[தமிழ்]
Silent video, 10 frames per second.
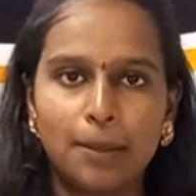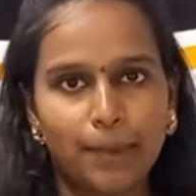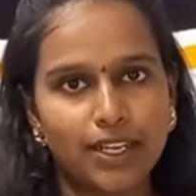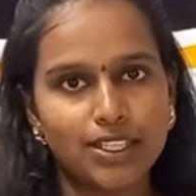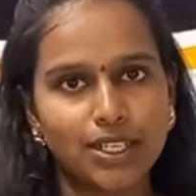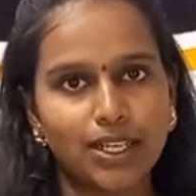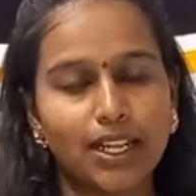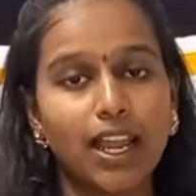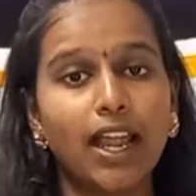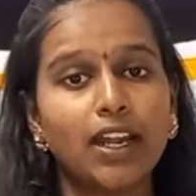படிச்சுட்டு
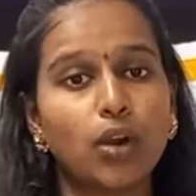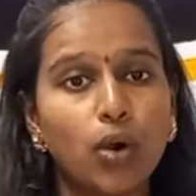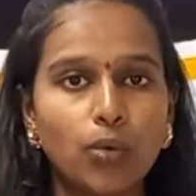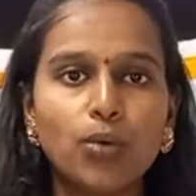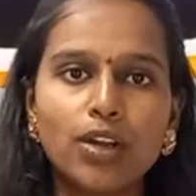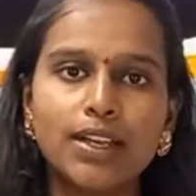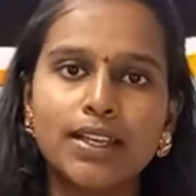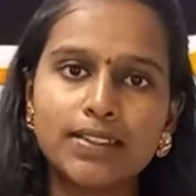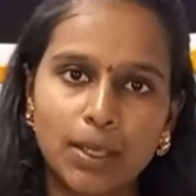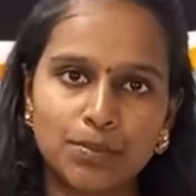இருக்கலாம் அண்ட் ஒவ்வொரு
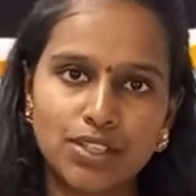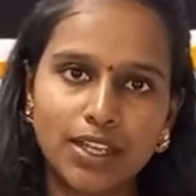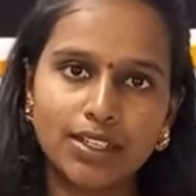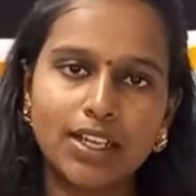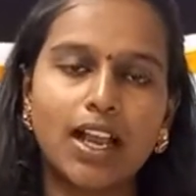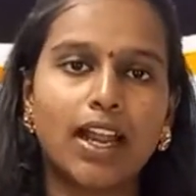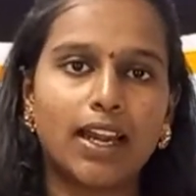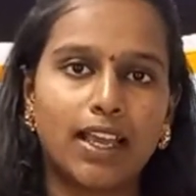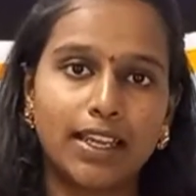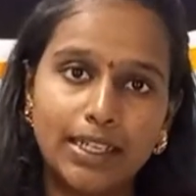
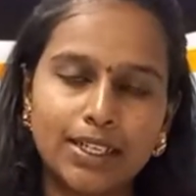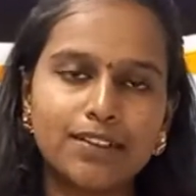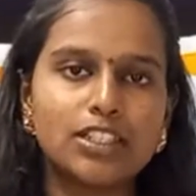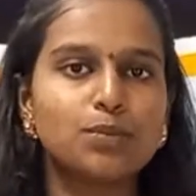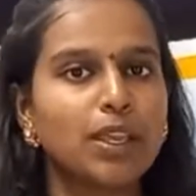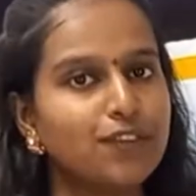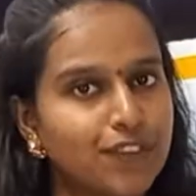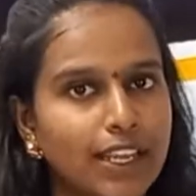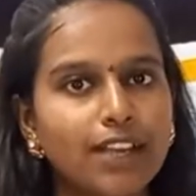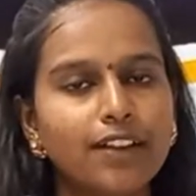சப்ஜெக்ட்டுக்கான இன்டர்வல்ஸுமே
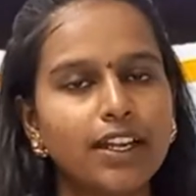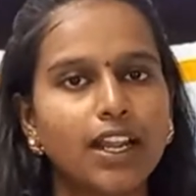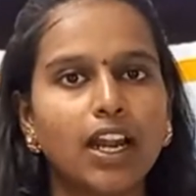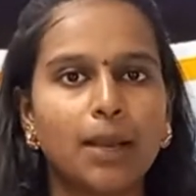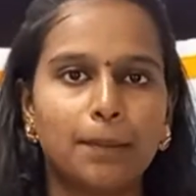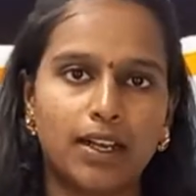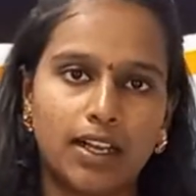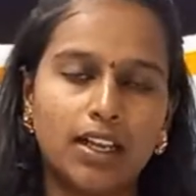ஃப்ரீக்வெண்ட்டாக நம்ம